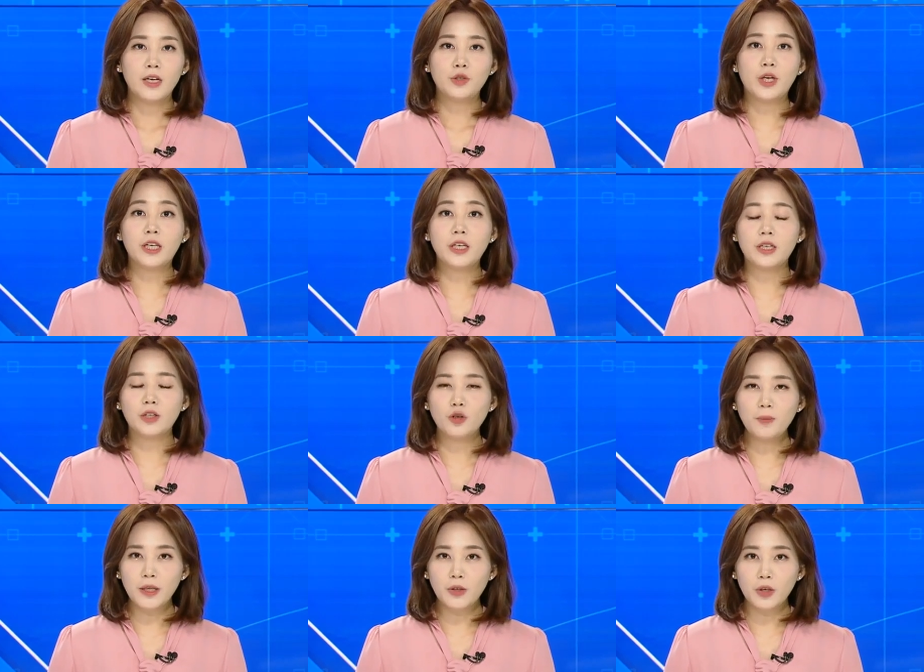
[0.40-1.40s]
최근 리튬
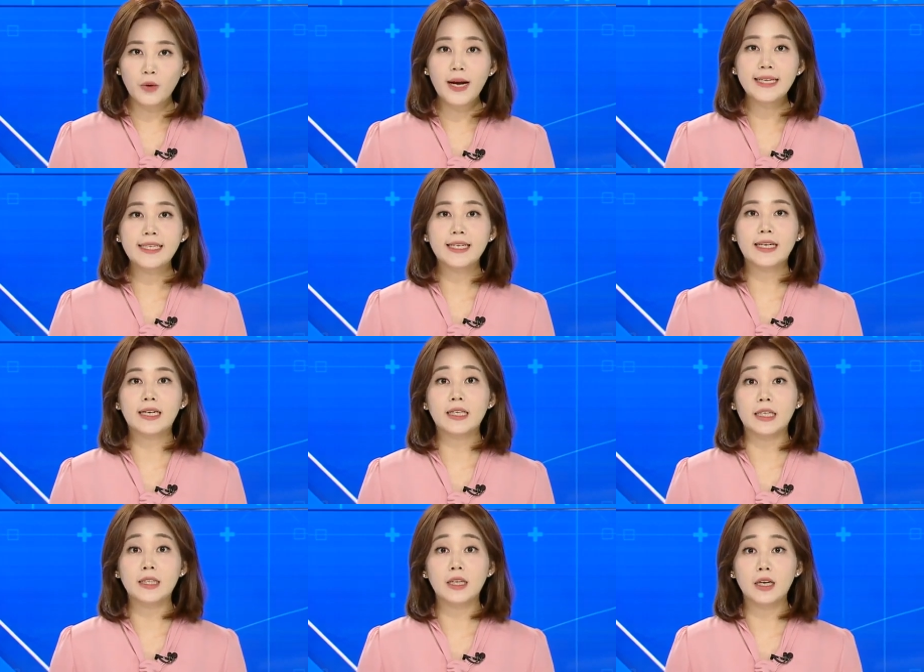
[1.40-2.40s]
배터리 화재가
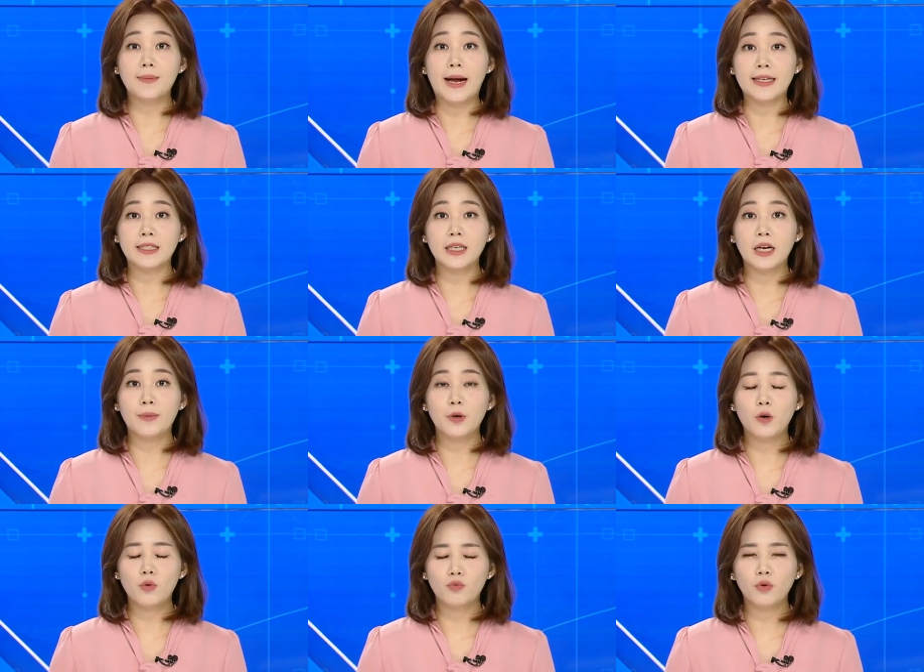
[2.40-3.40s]
잇따라
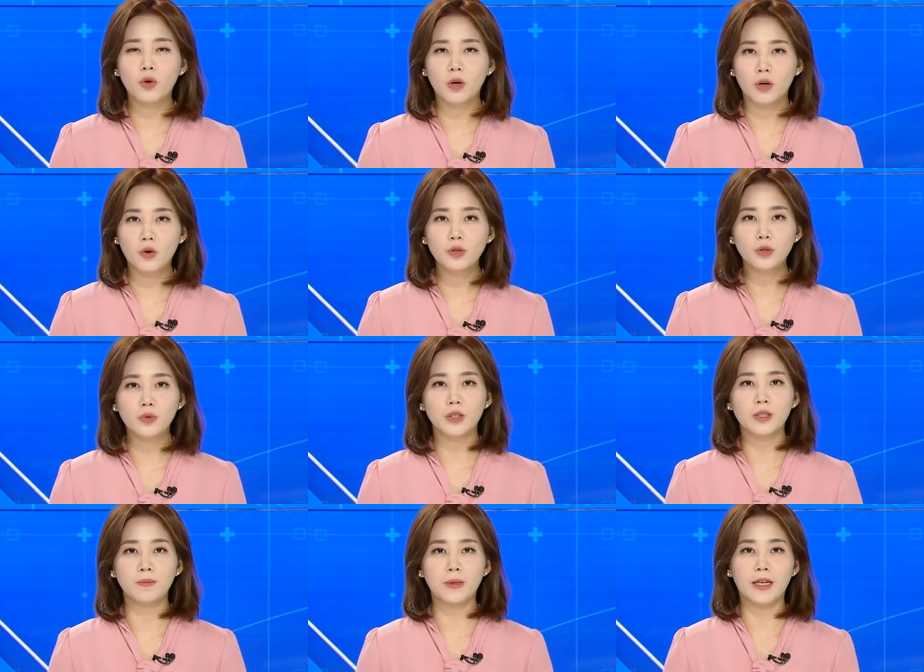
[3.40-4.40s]
발생하며 우려가 커지고
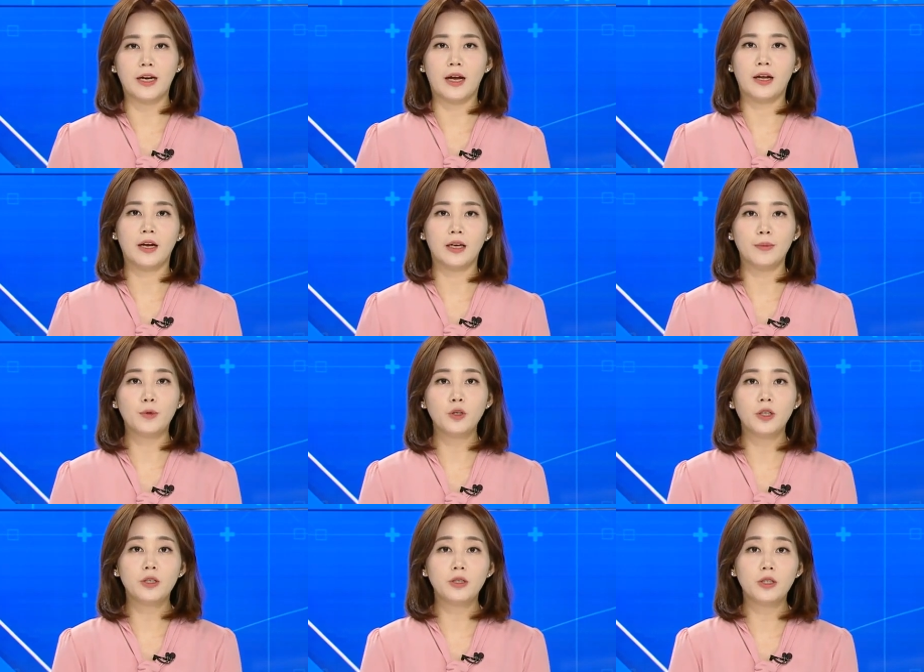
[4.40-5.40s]
있습니다.
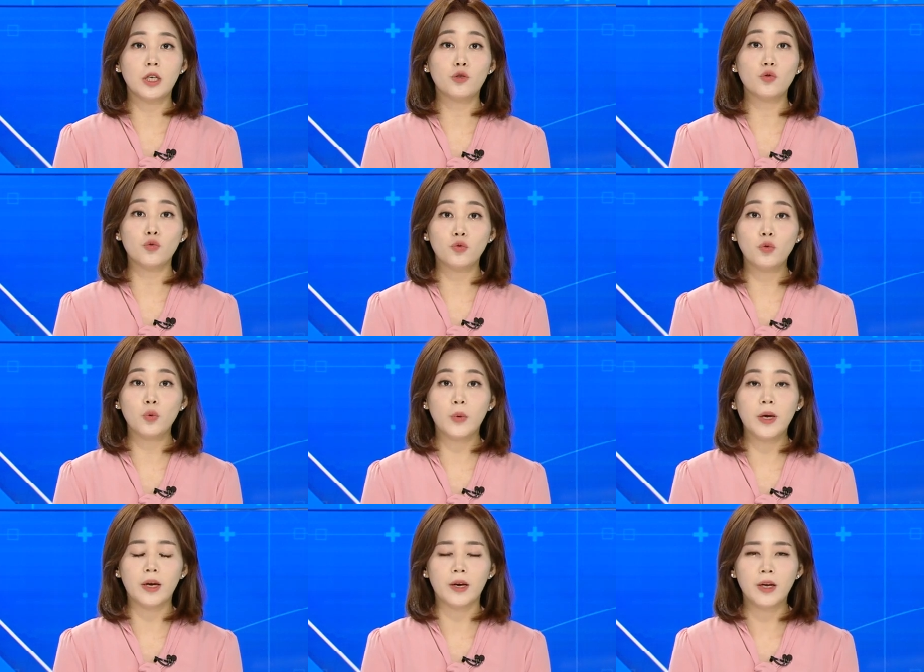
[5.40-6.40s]
이번에는 제주
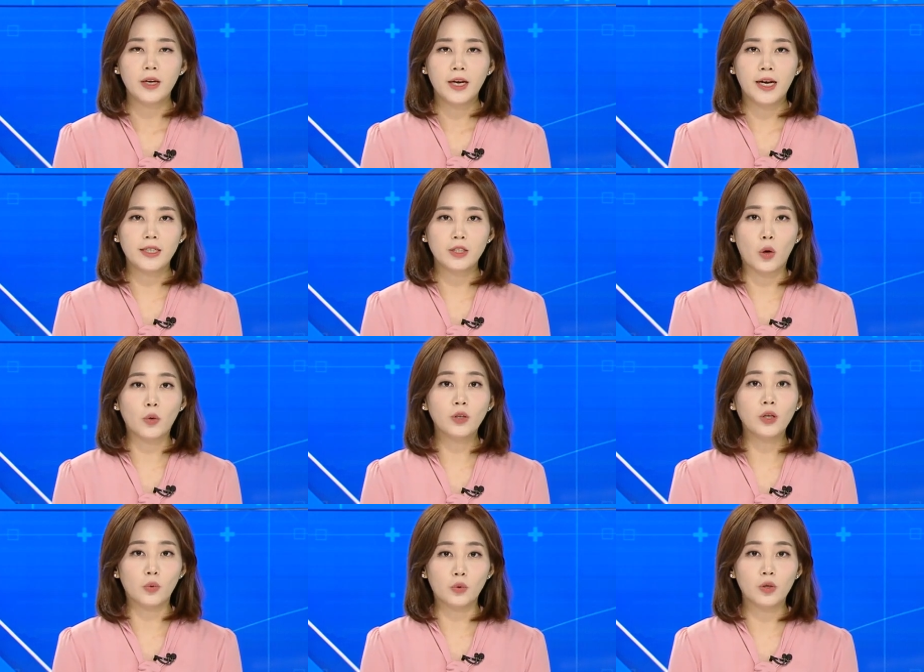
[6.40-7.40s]
우도에 한 전기
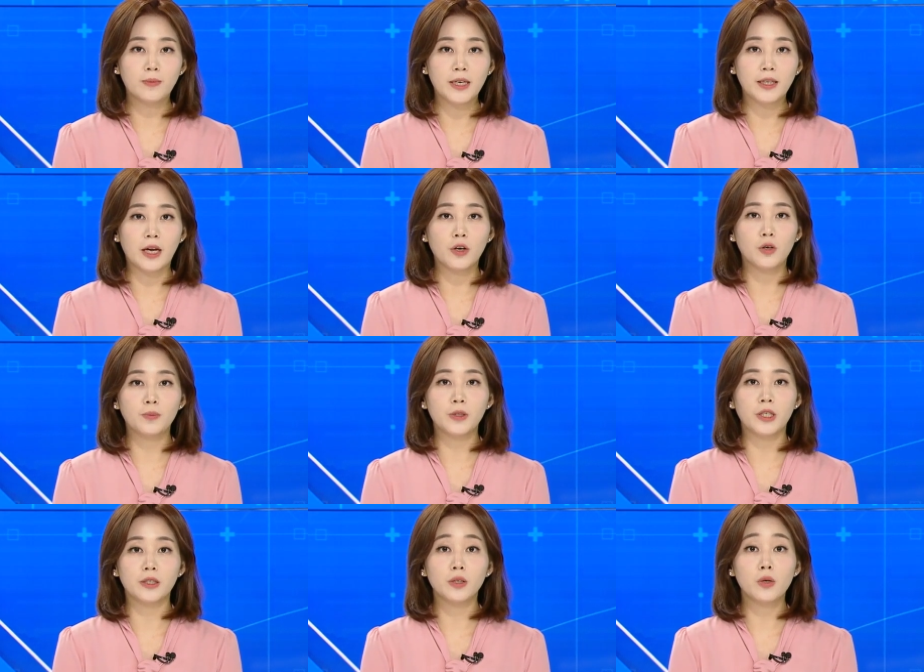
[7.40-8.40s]
오토바이
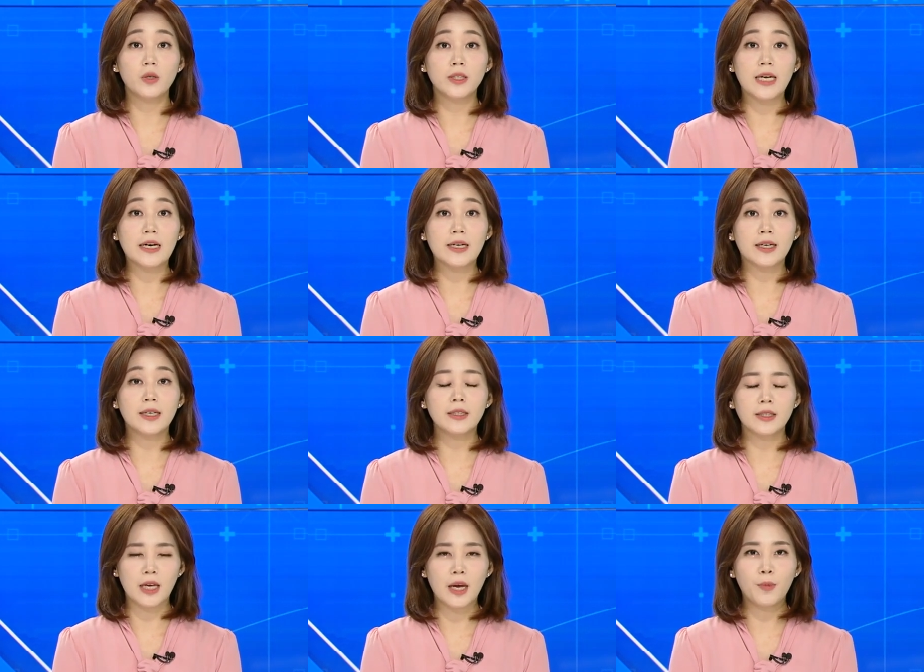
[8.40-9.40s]
대여업체에서 사흘간
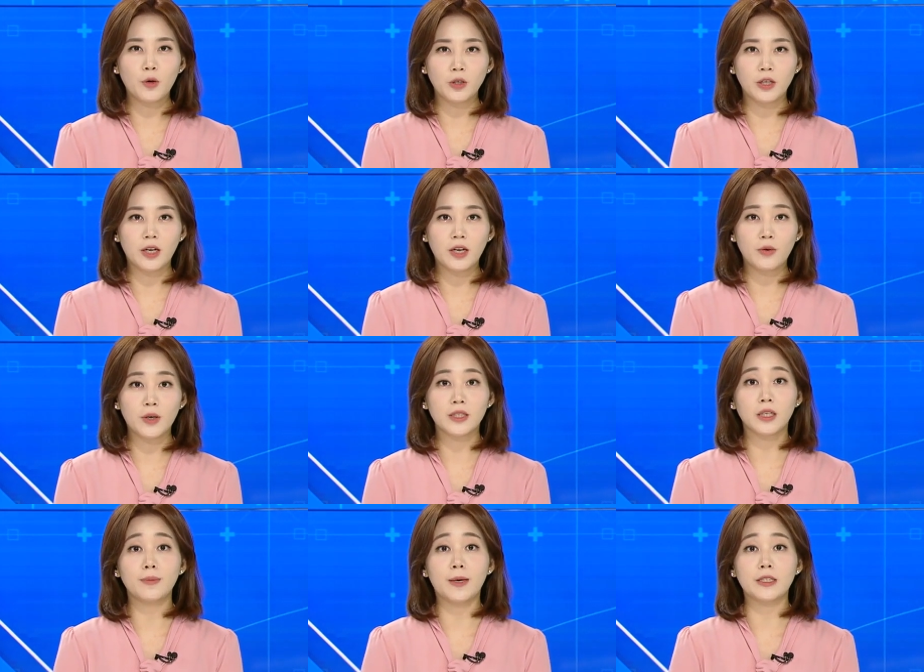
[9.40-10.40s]
세번이나
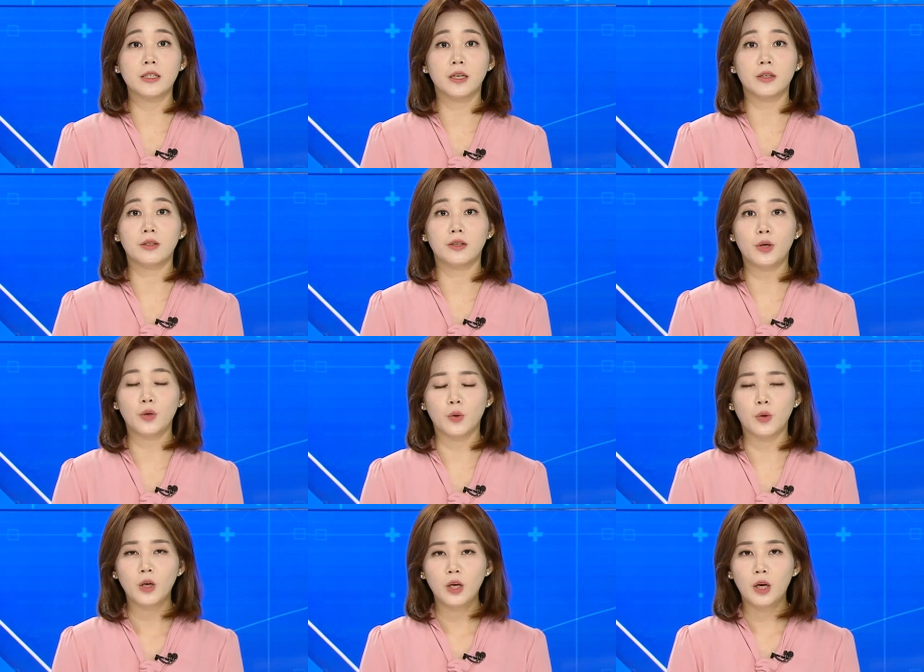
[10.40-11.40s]
화재가 발생했는데요.
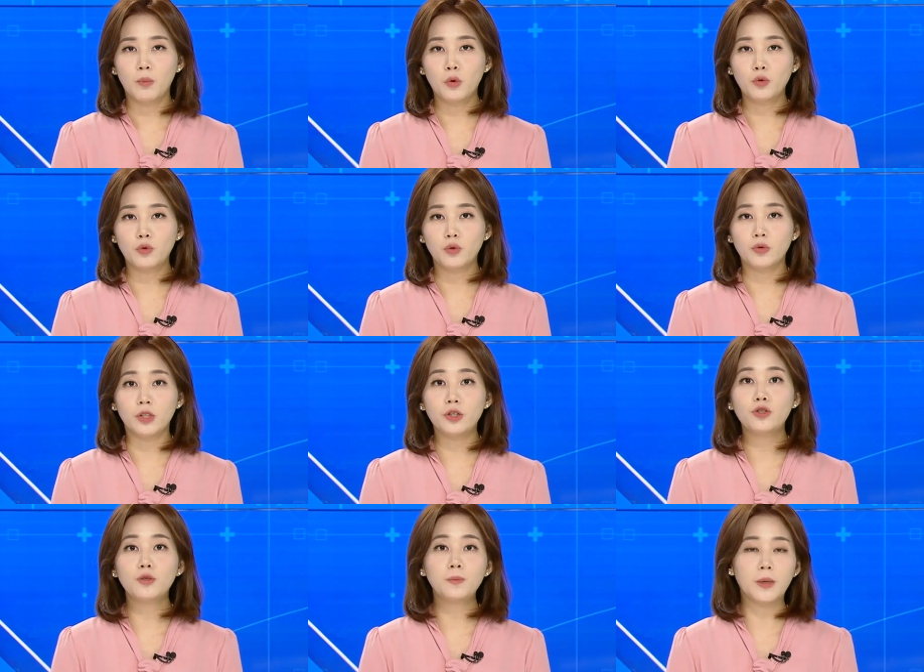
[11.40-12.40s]
모두
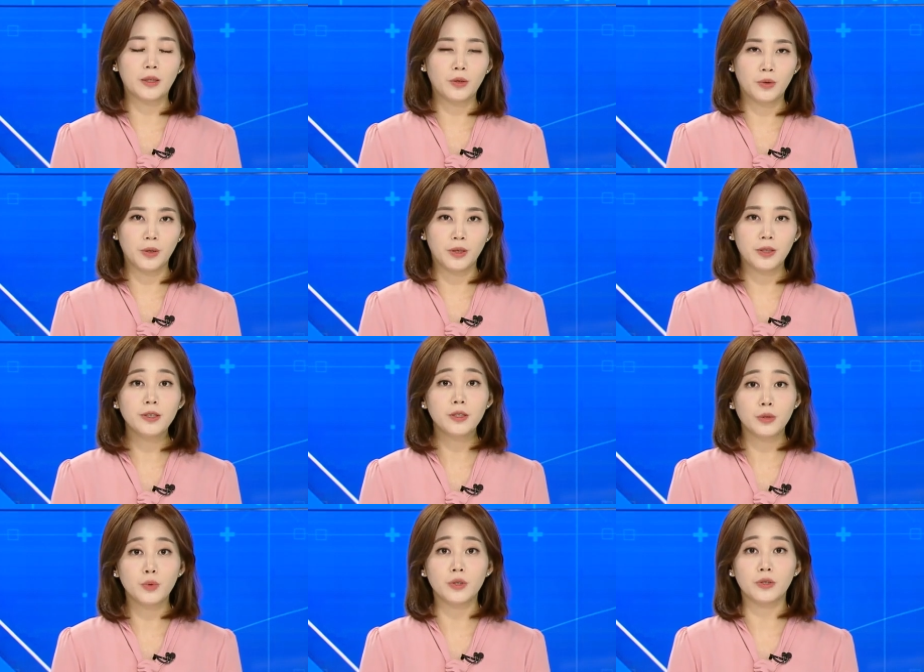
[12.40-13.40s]
리튬 배터리를
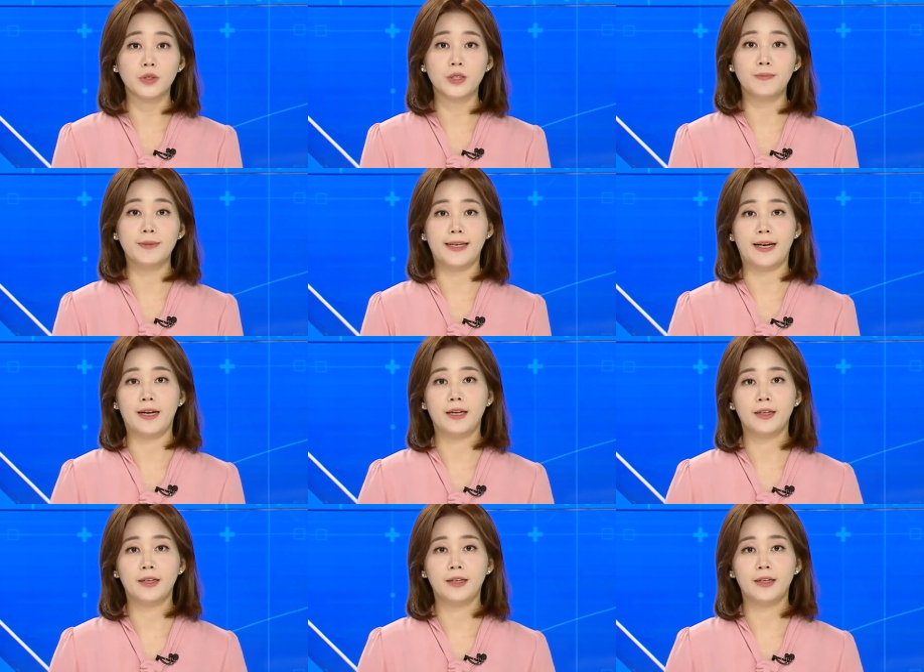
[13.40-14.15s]
쓰고 있었습니다.